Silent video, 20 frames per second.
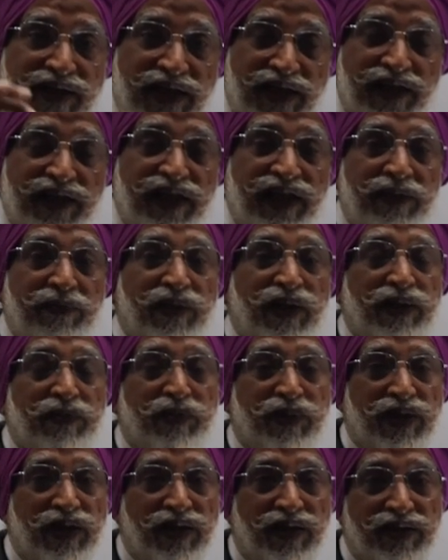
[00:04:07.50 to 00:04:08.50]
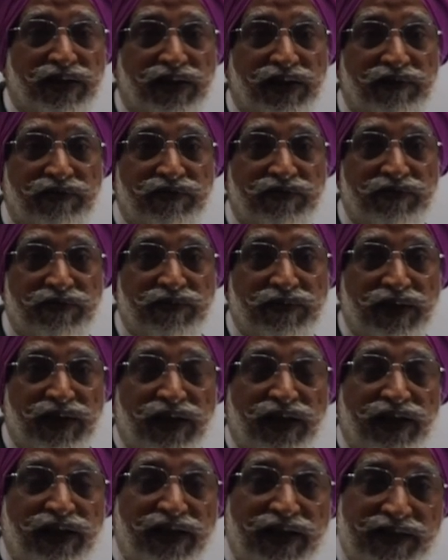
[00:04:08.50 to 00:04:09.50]
दिल की बात पता लग
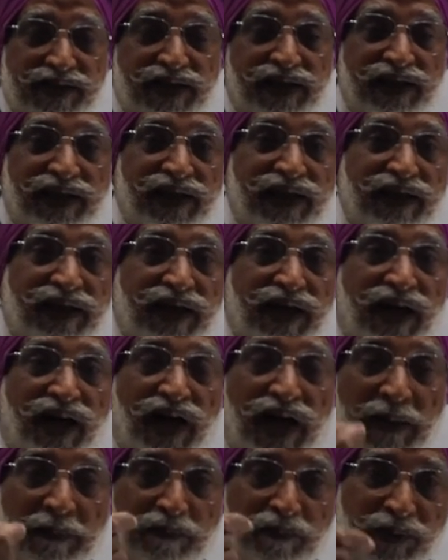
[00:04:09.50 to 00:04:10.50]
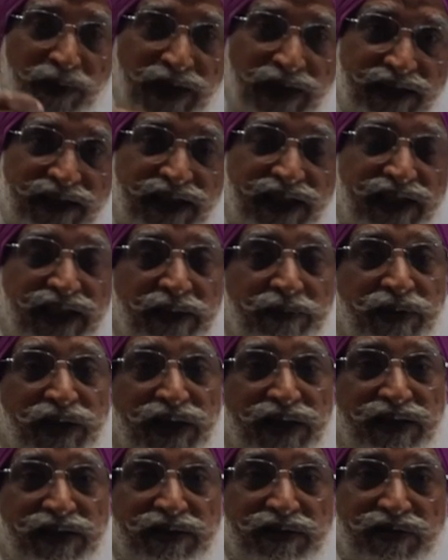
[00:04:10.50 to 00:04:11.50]
जाए इसलिए अपने दिल की
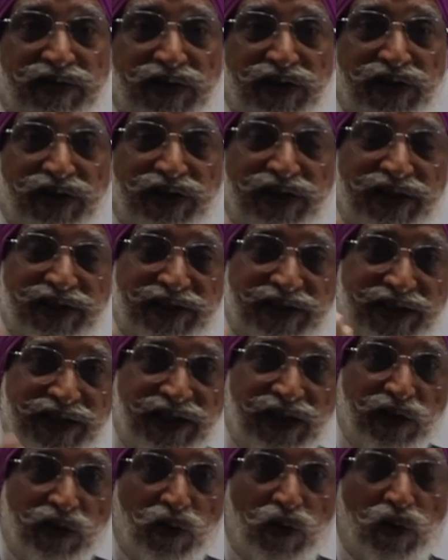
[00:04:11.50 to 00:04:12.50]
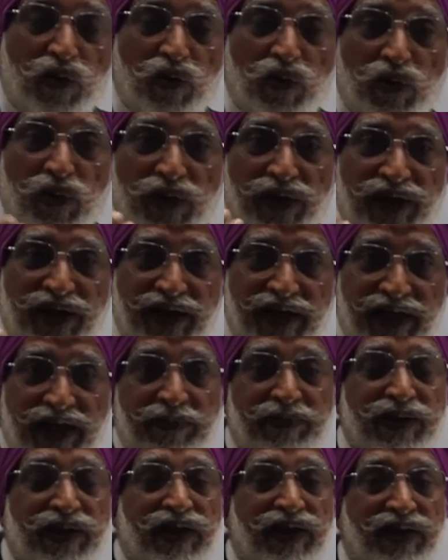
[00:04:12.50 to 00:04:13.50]
बात किसी को
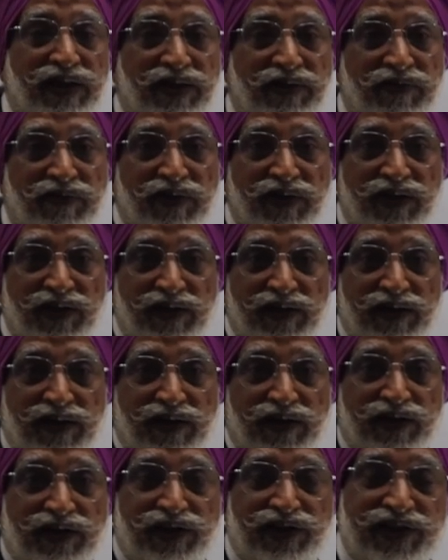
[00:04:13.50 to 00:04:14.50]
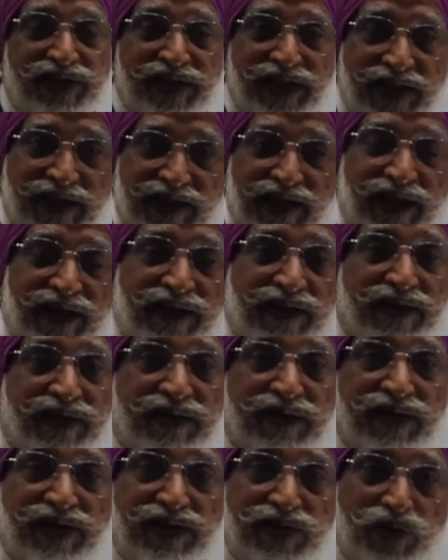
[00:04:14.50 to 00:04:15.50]
नहीं बतानी सीक्रेट
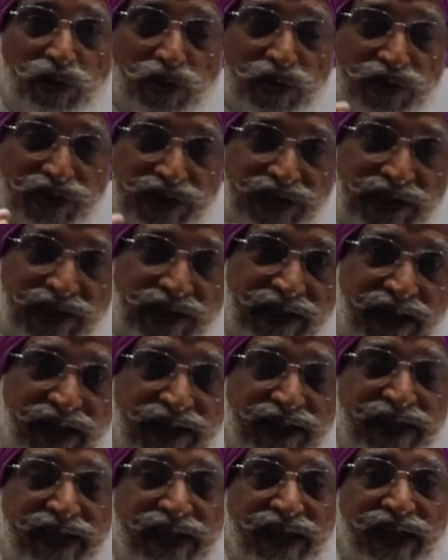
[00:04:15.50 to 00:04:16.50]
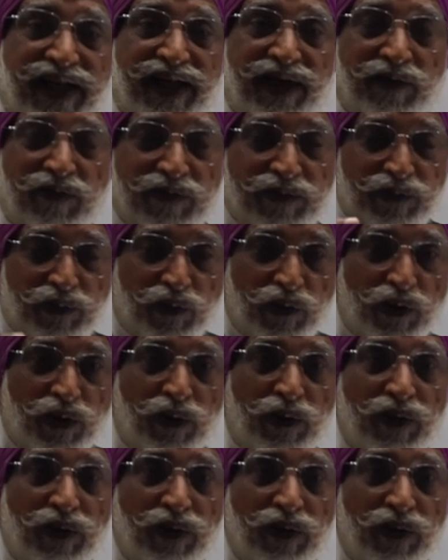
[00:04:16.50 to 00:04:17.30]
जो सीक्रेसी है वो